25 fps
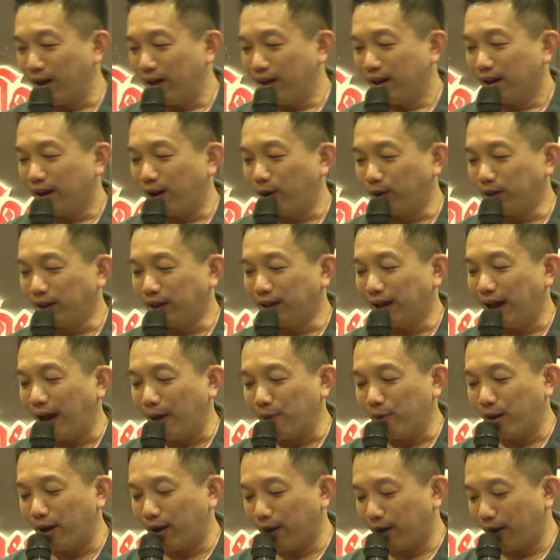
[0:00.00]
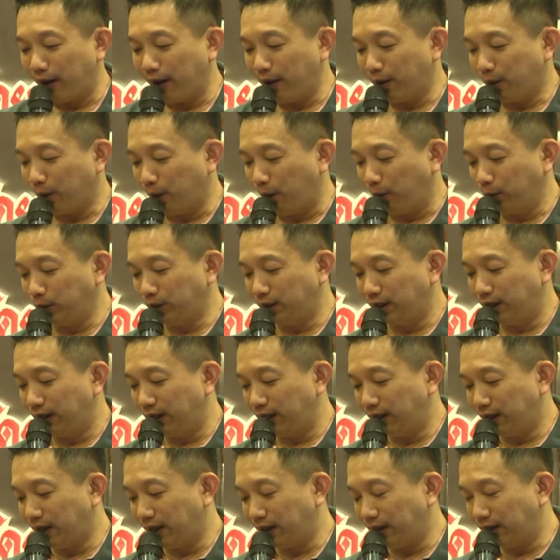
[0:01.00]
เขาจะถามว่าให้เขาชี้
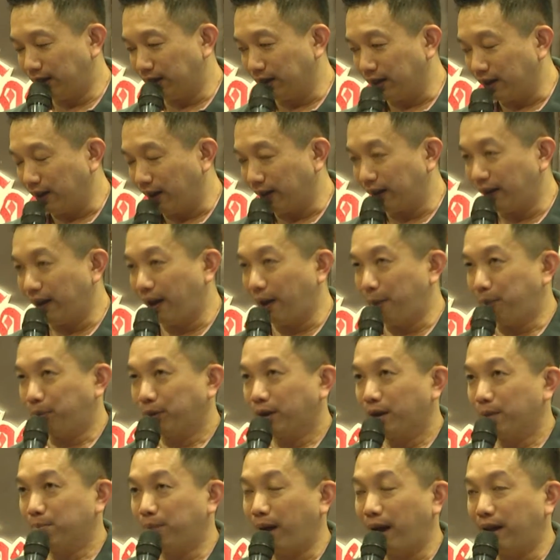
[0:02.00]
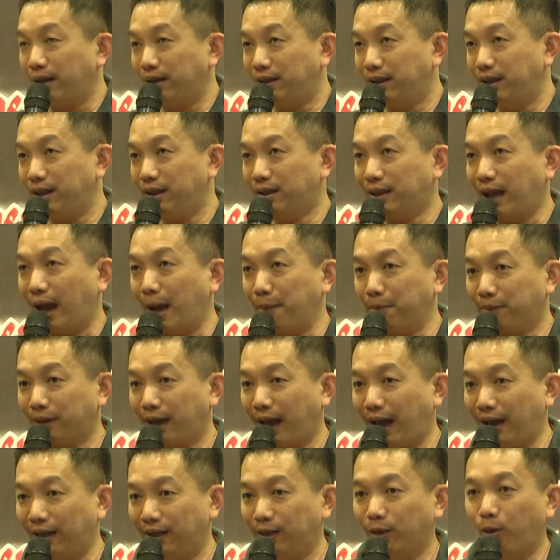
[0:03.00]
ทิศเหนือเนี่ยไปที่ตามแกน
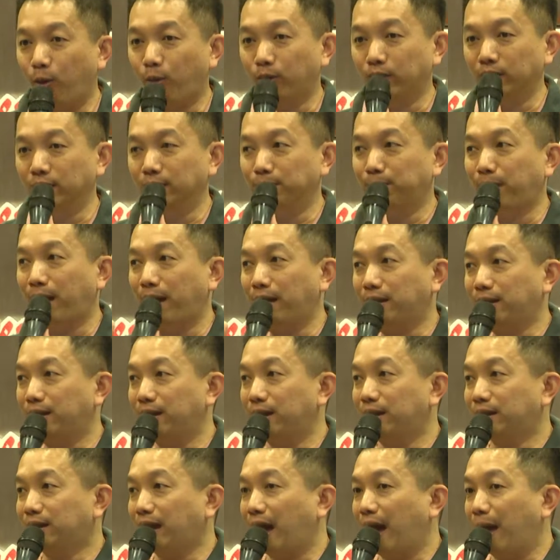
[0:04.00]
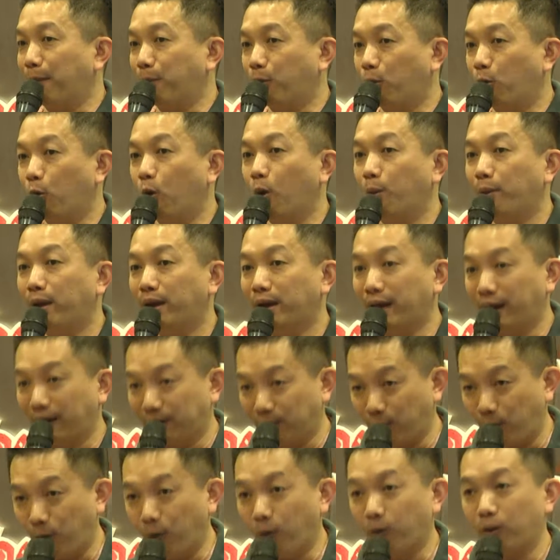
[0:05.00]
โลกหรือไปที่ตามขั้วแม่เหล็กโล
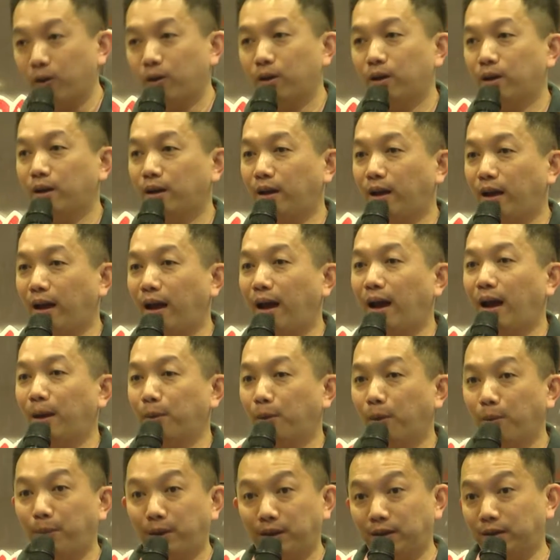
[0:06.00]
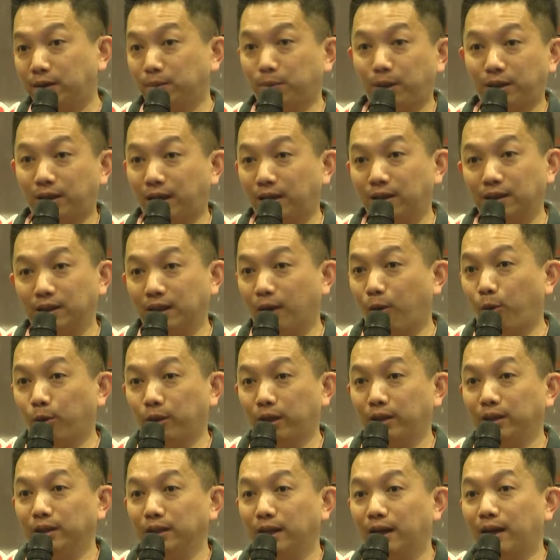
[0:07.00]
กอ่าเพราะมันมันจะเหนือคนละเห
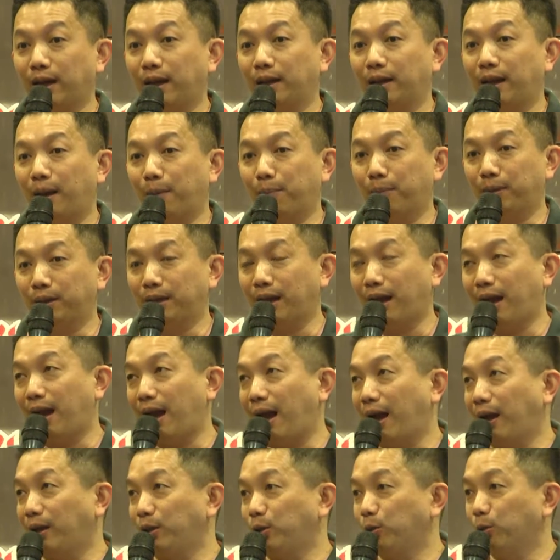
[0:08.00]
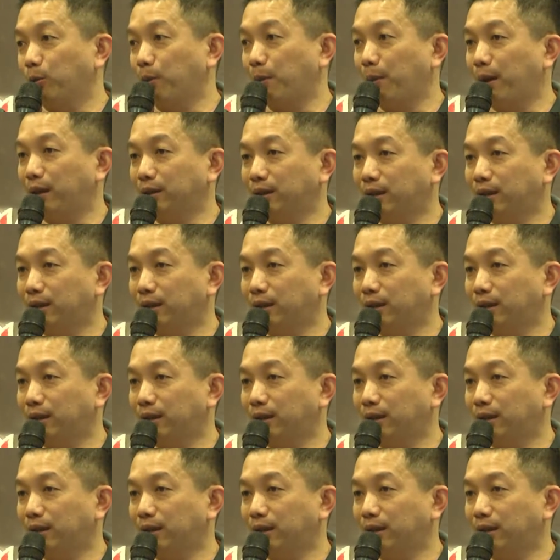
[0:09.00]
นือกันครับมันจะห่างกันอยู่ประมาณสัก